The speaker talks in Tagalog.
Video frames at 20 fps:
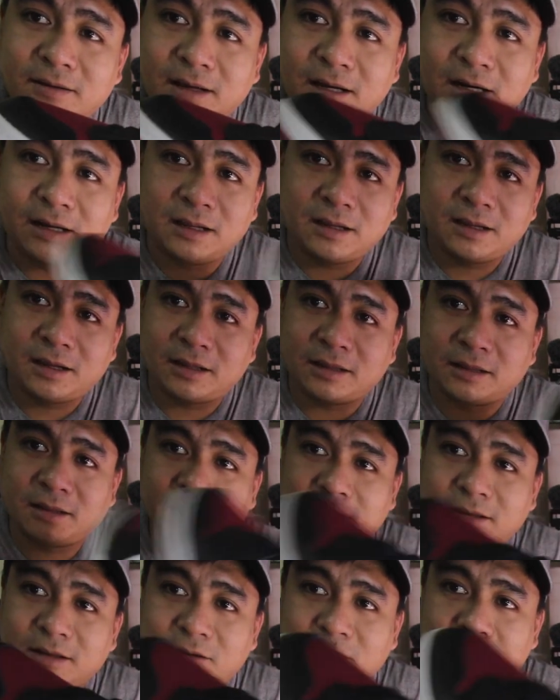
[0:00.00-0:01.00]
Ano yan?
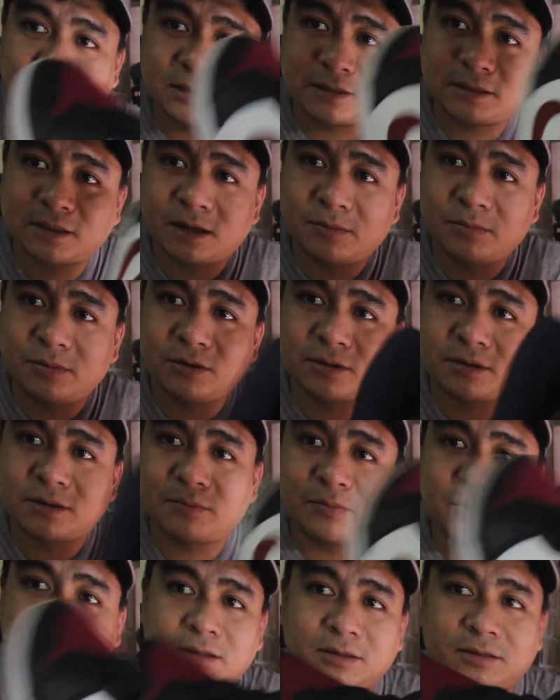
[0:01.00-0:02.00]
Ano masasabi nyo sa
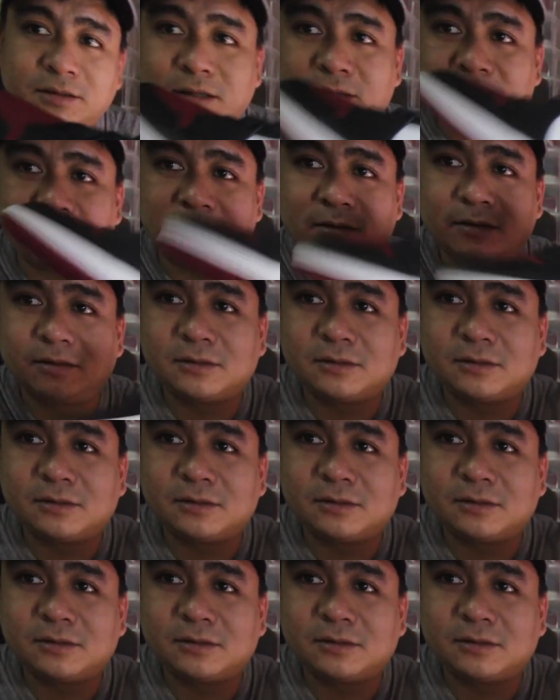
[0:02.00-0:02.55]
sapatos na to?